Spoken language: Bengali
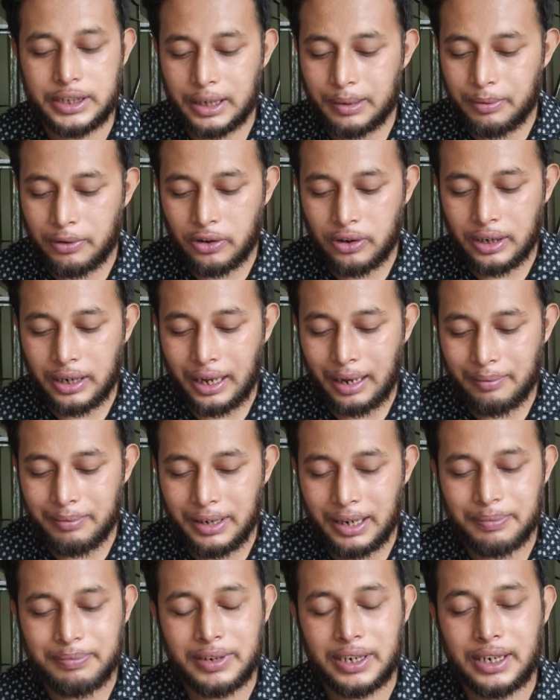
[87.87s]
যেমন
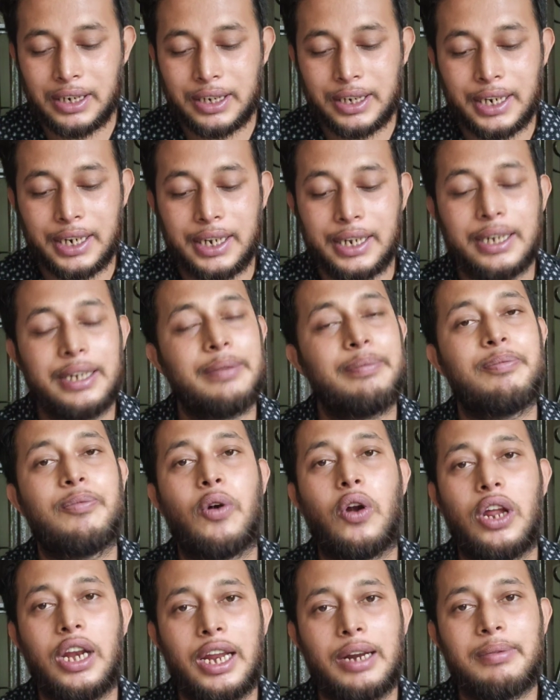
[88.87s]
আমি আপনাকে
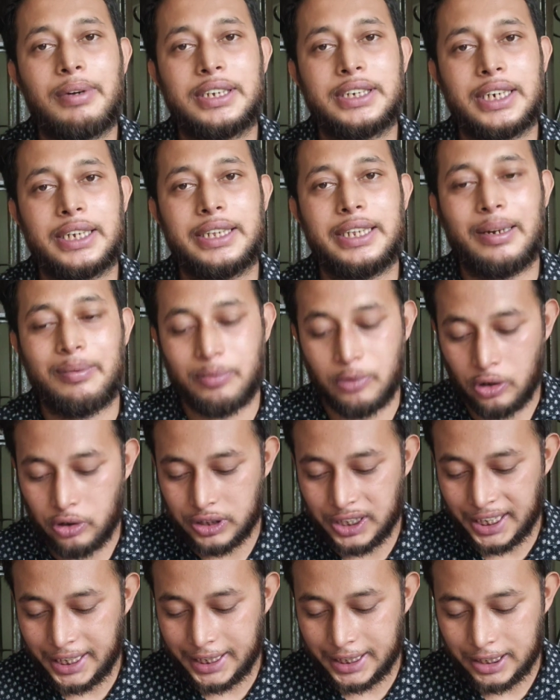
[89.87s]
ব্রয়লার বাচ্চার দামগুলো
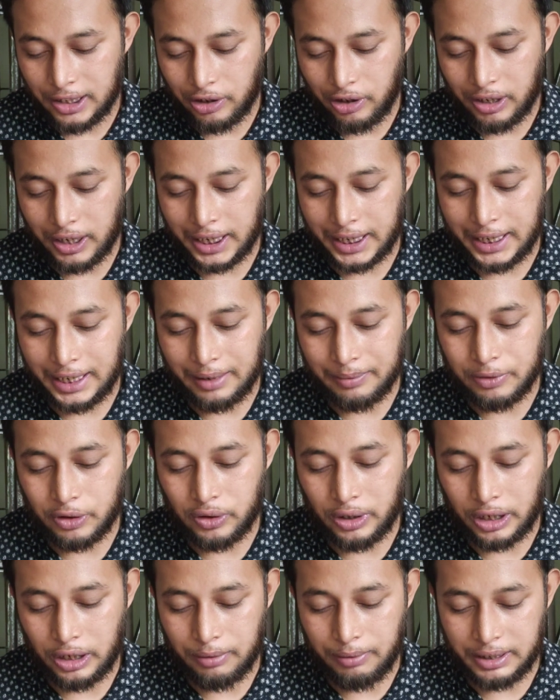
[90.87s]
জানিয়ে দেওয়ার আগে আমি
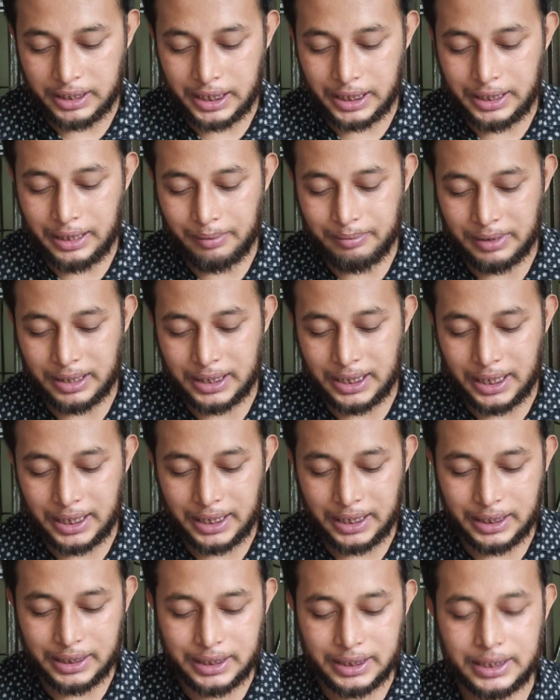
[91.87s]
অন্যান্য বাচ্চার দামটা
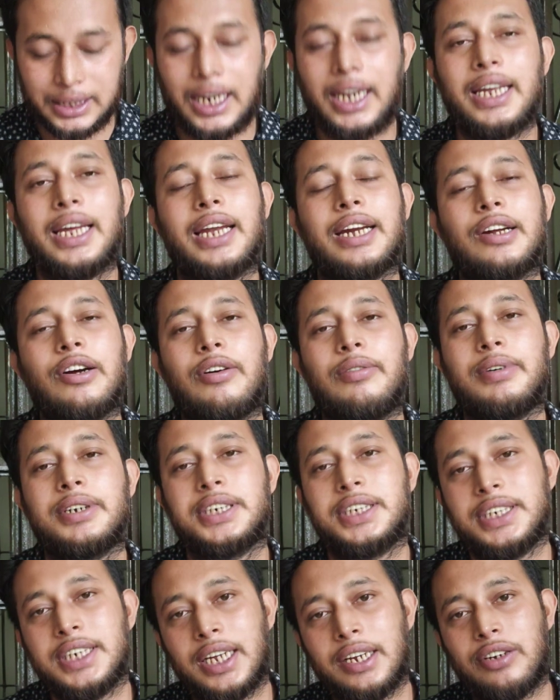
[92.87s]
জানিয়ে দিচ্ছি টাইগার
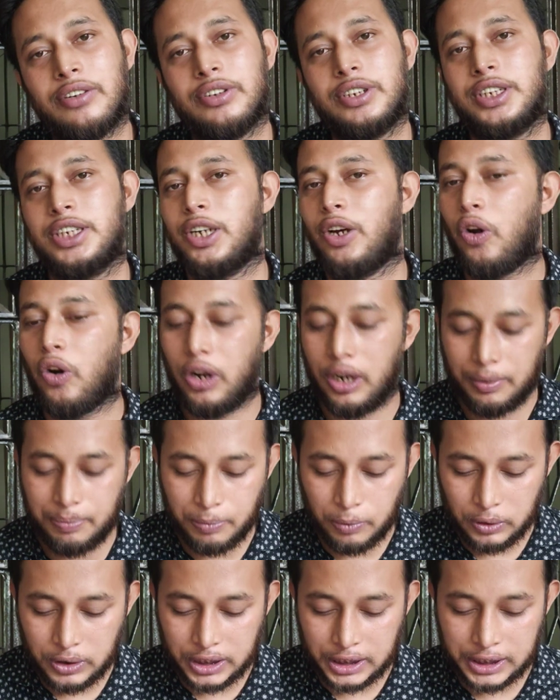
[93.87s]
কমার্শিয়াল হচ্ছে অনলি
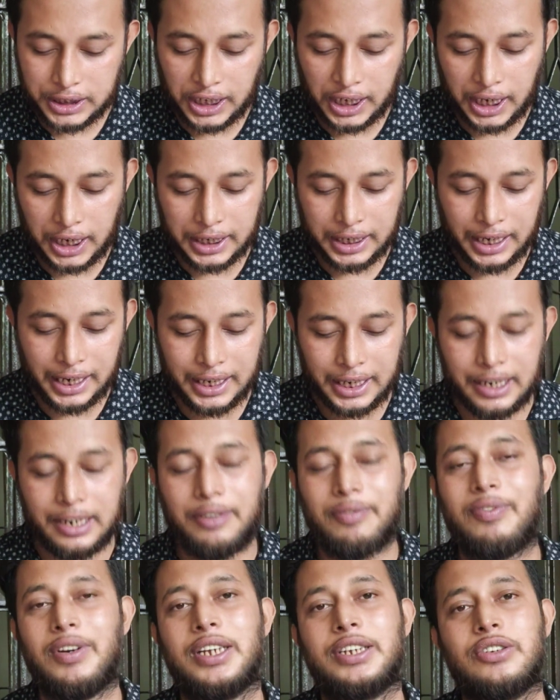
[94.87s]
পঁচিশ টাকা টাইগার
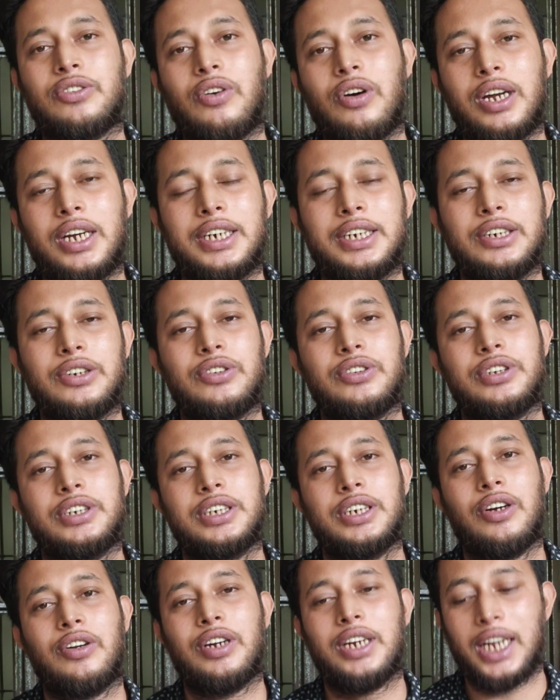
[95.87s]
এ প্লাস কোয়ালিটি
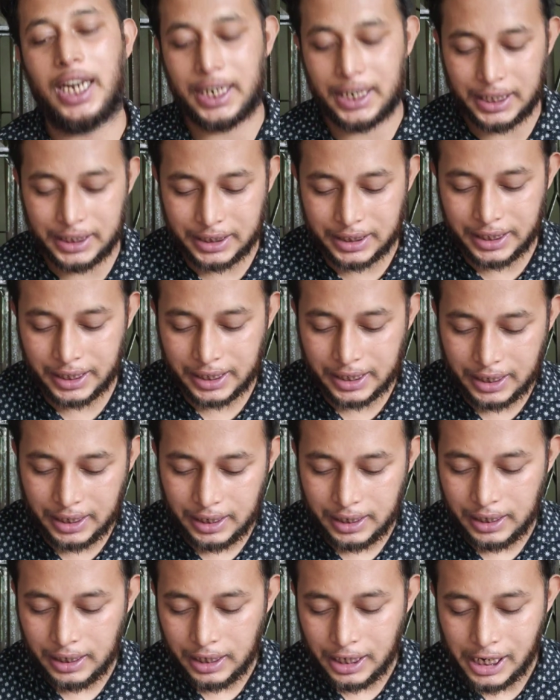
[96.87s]
হচ্ছে অনলি আঠাশ টাকা
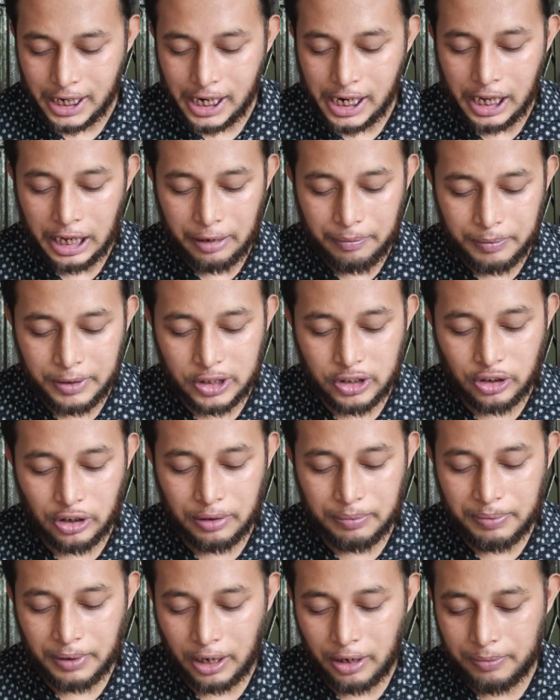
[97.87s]

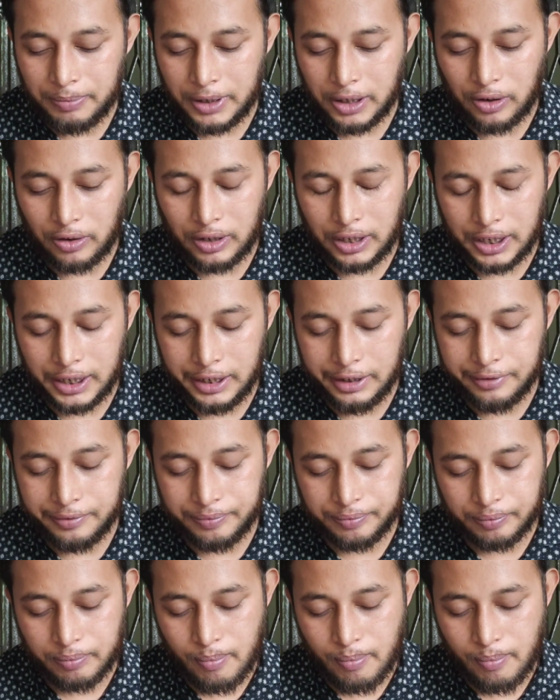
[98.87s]
মিশরি পাওমি অনলি